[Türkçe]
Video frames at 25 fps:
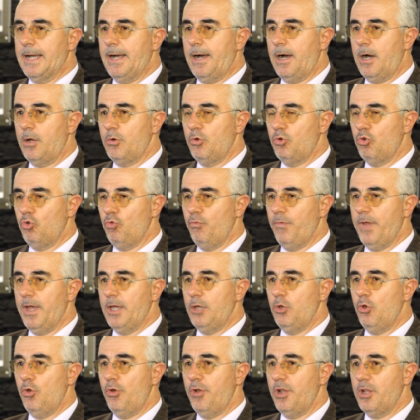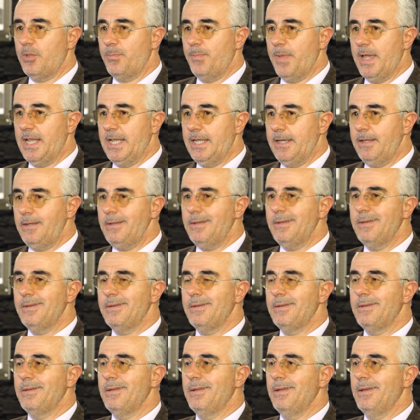kanunun ve yönetmeliğin
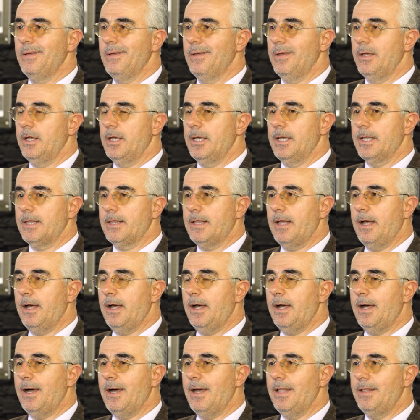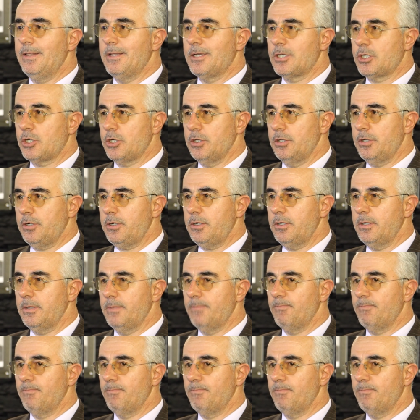daha anlaşılır,